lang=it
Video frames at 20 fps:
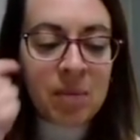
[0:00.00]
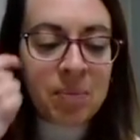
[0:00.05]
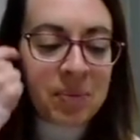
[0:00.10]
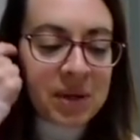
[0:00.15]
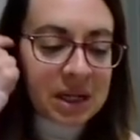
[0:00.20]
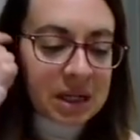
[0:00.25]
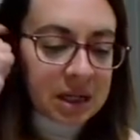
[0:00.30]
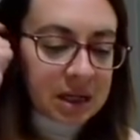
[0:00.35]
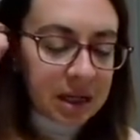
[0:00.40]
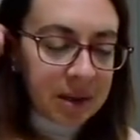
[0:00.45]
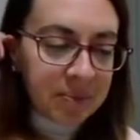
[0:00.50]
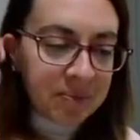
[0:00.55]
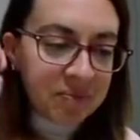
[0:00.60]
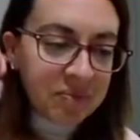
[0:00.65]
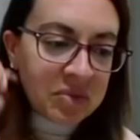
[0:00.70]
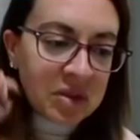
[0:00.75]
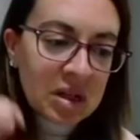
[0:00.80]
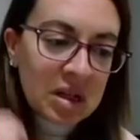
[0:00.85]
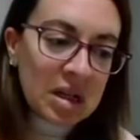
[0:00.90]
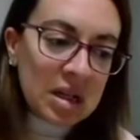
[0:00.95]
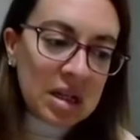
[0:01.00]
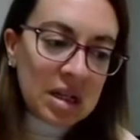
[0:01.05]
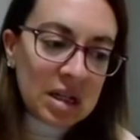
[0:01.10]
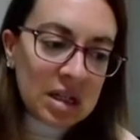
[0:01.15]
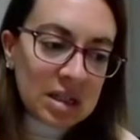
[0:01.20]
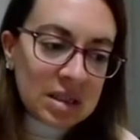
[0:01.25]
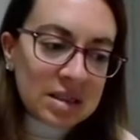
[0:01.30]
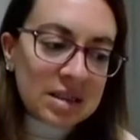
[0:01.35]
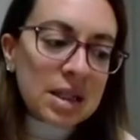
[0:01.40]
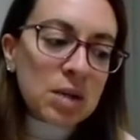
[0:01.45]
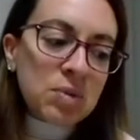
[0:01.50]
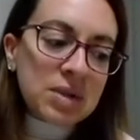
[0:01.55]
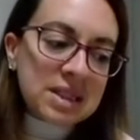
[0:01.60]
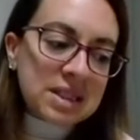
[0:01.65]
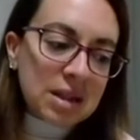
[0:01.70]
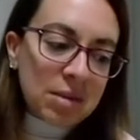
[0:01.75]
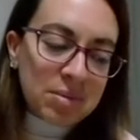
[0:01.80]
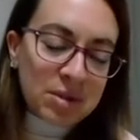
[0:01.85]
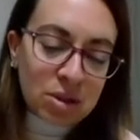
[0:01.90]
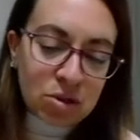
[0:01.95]
Perché? Se
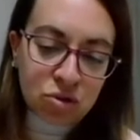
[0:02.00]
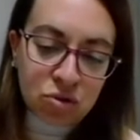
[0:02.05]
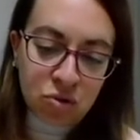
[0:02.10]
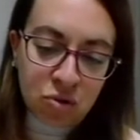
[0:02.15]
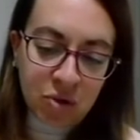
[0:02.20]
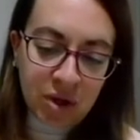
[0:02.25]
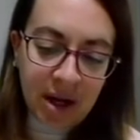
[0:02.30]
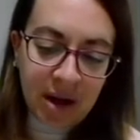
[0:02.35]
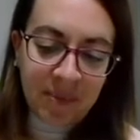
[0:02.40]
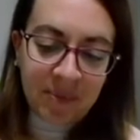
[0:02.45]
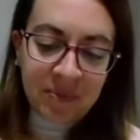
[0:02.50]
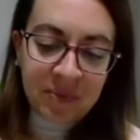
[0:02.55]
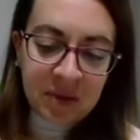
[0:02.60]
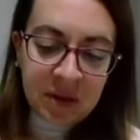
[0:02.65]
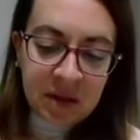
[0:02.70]
questa persona